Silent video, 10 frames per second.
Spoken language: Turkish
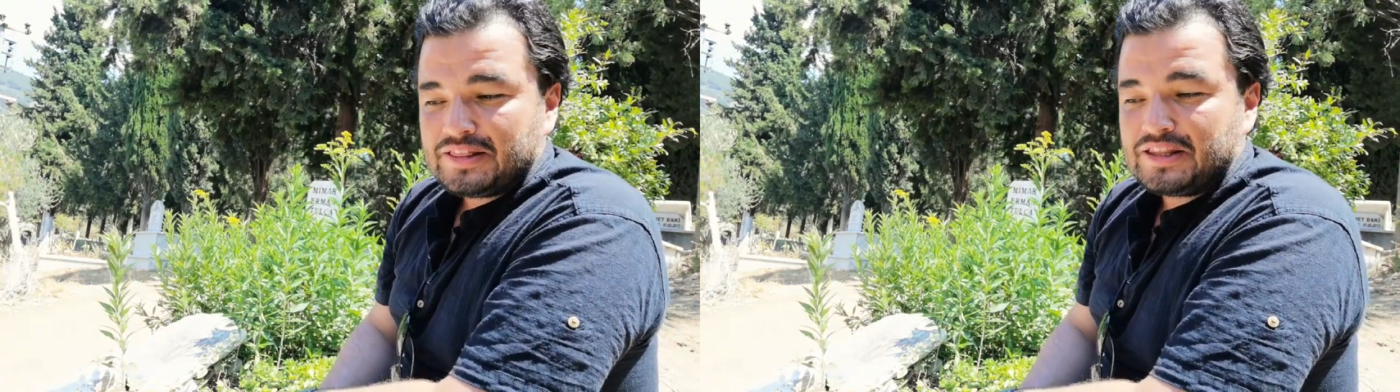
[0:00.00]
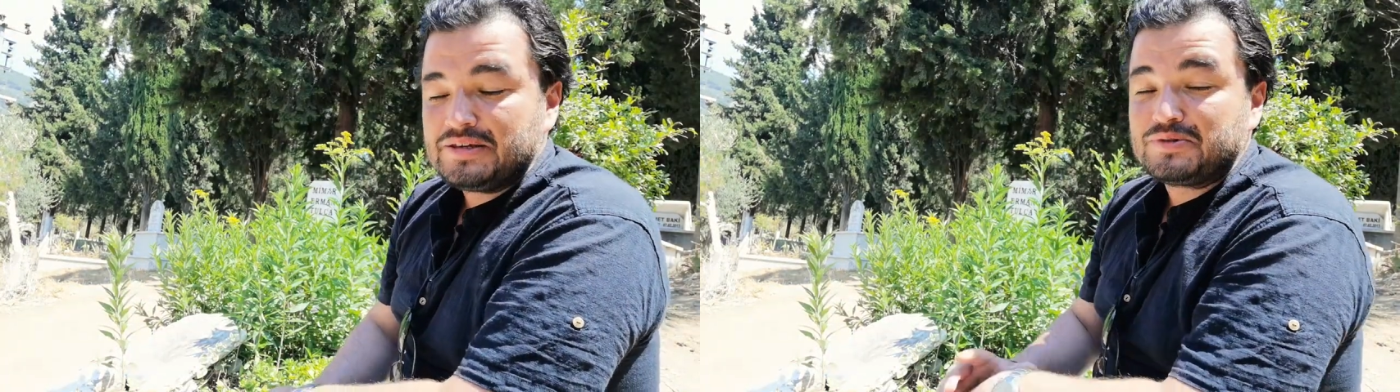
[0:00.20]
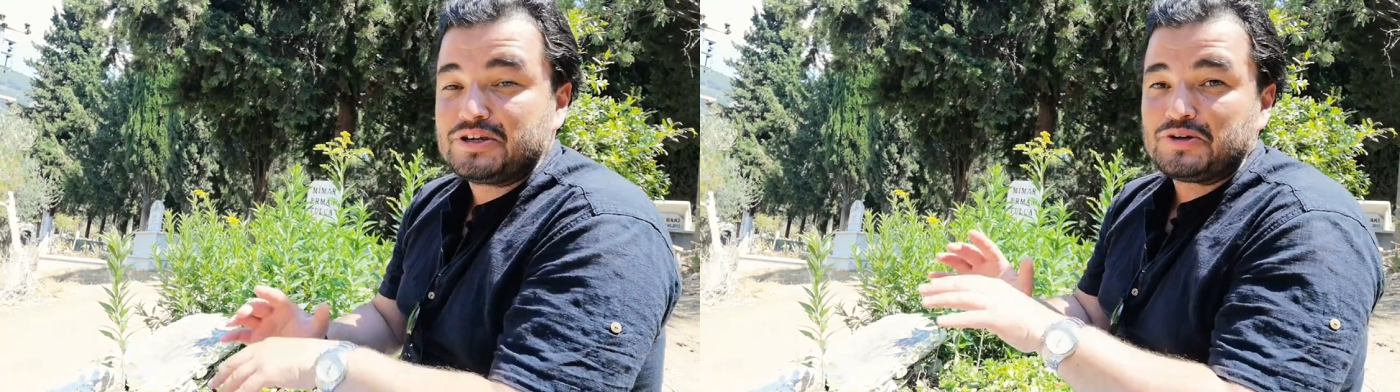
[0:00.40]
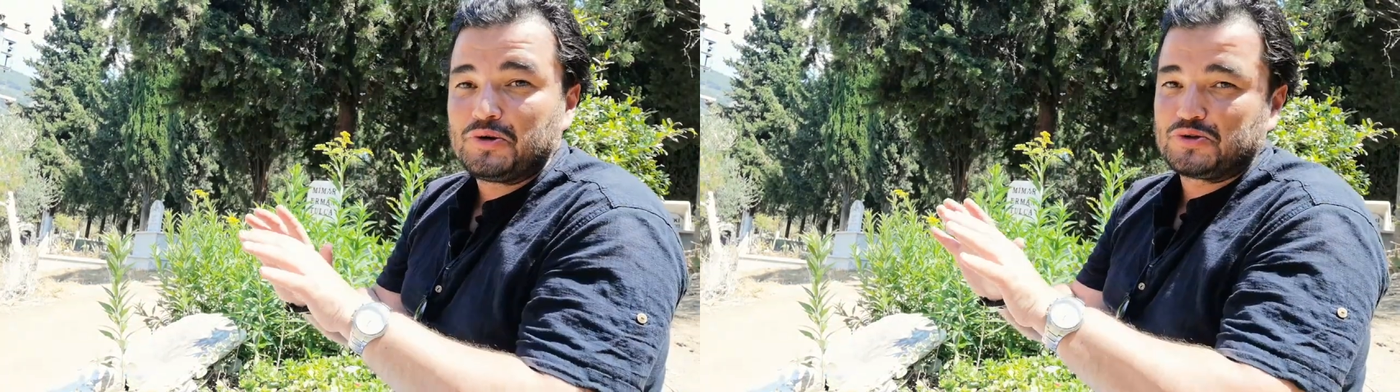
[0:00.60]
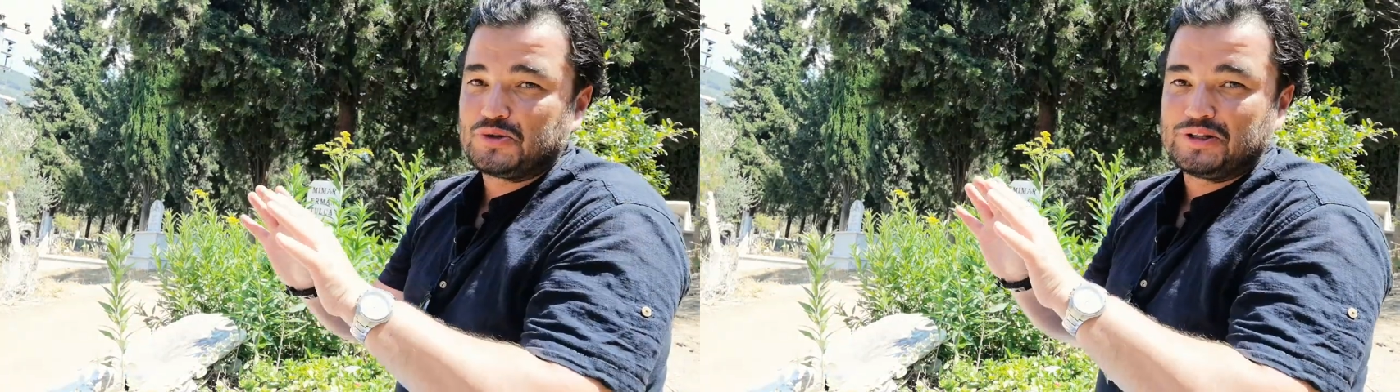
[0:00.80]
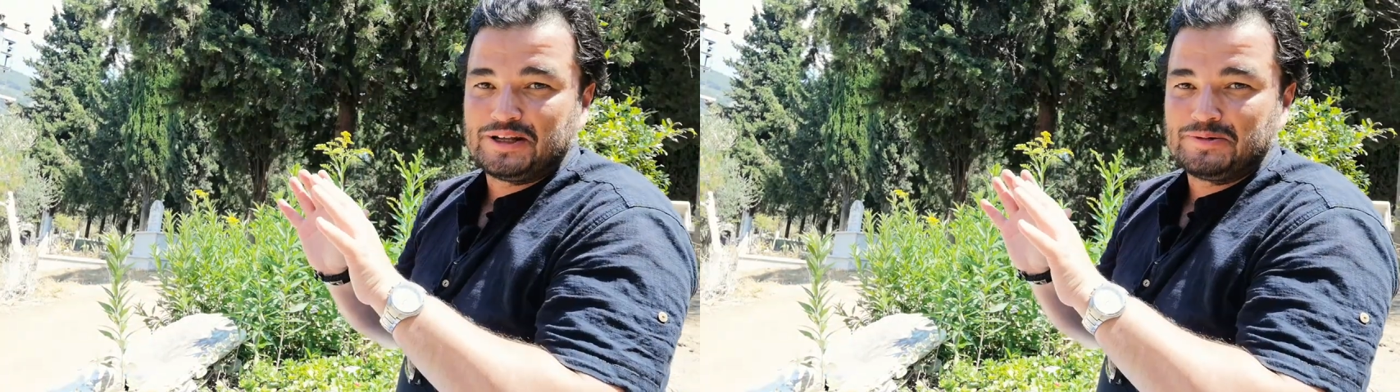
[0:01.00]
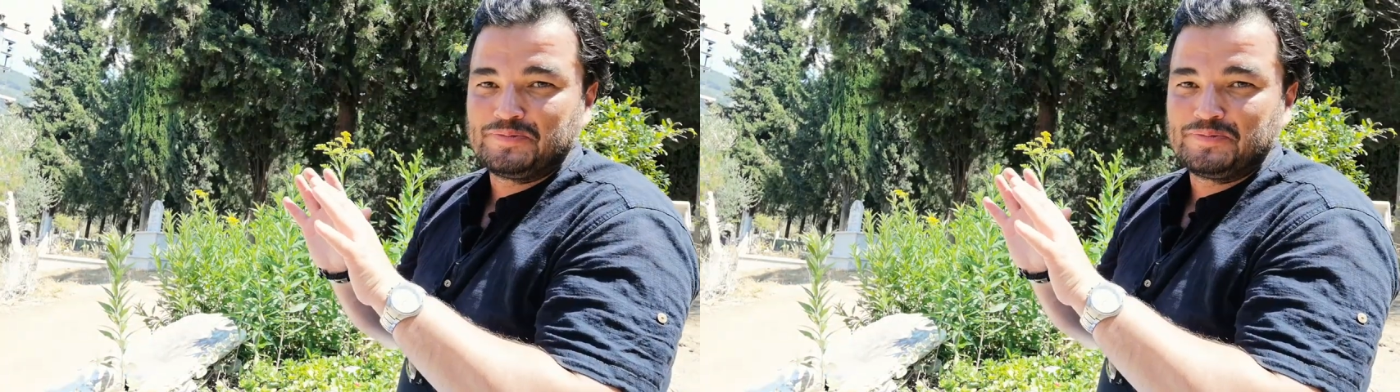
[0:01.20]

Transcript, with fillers: Dedim ki özür dilerim.